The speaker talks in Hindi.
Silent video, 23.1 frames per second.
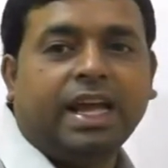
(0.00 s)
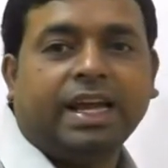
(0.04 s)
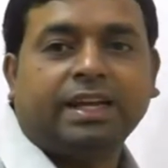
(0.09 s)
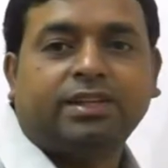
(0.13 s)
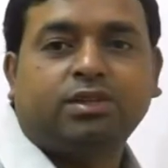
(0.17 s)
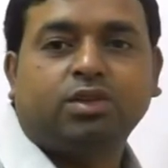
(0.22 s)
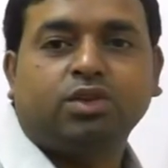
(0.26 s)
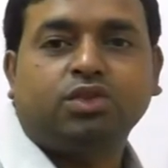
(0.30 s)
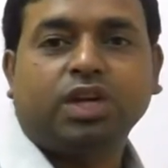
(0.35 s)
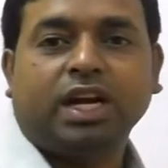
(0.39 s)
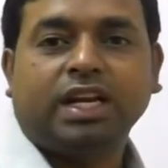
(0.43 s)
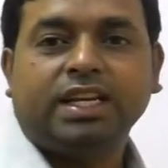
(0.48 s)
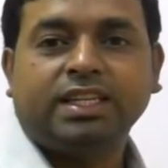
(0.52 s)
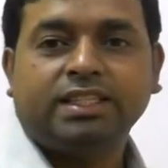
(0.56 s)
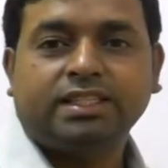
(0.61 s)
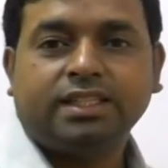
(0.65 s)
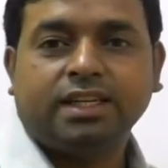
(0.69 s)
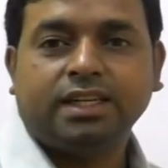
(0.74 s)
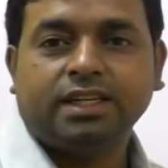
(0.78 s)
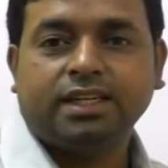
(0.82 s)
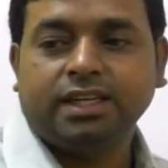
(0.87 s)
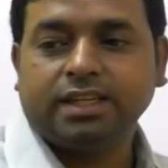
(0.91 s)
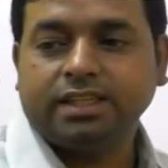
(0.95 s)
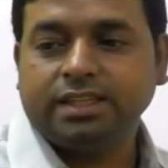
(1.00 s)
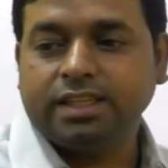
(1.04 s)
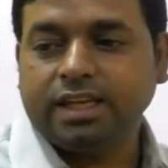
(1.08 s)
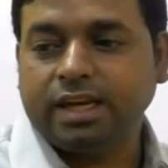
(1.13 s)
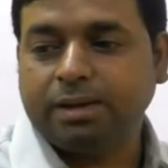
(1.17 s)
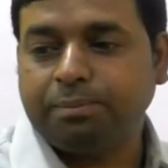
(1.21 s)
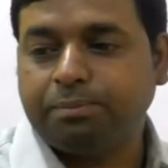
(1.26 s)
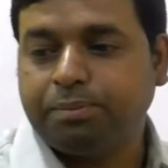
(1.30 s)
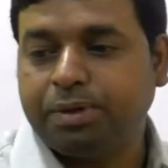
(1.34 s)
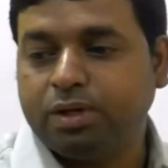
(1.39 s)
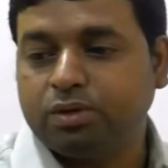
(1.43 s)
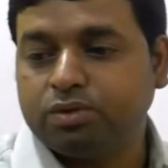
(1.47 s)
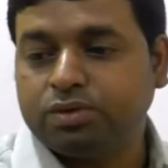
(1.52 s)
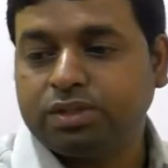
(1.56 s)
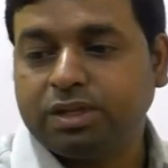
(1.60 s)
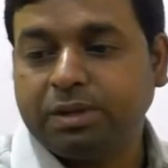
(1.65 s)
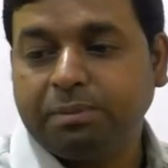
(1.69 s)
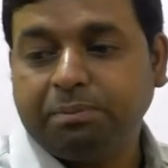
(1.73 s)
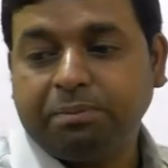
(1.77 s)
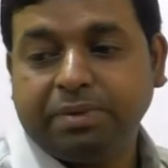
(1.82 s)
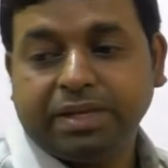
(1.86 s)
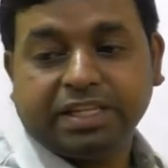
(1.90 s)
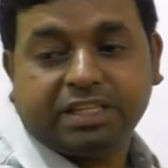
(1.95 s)
140 का कर दिया फिर
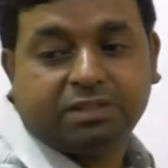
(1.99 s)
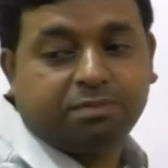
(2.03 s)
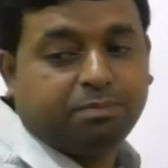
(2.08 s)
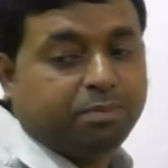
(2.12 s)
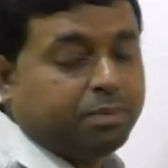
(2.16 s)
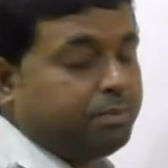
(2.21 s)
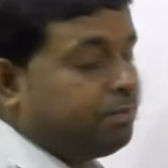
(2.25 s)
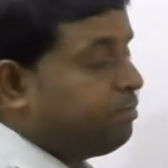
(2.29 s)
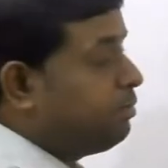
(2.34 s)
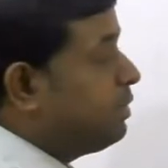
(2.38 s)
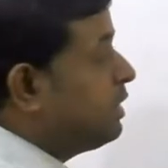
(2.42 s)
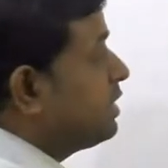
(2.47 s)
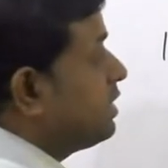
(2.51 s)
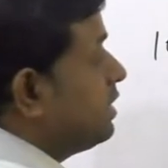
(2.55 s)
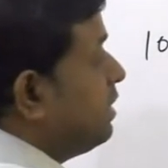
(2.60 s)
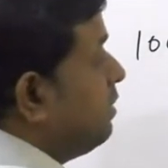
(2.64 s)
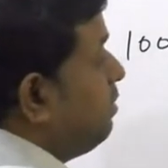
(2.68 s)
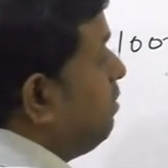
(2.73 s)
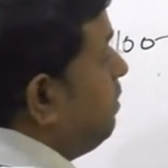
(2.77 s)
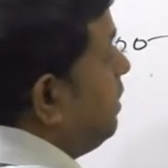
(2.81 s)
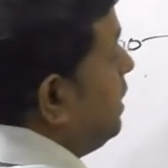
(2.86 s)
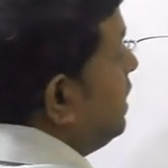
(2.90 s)
उसने 20 परसेंट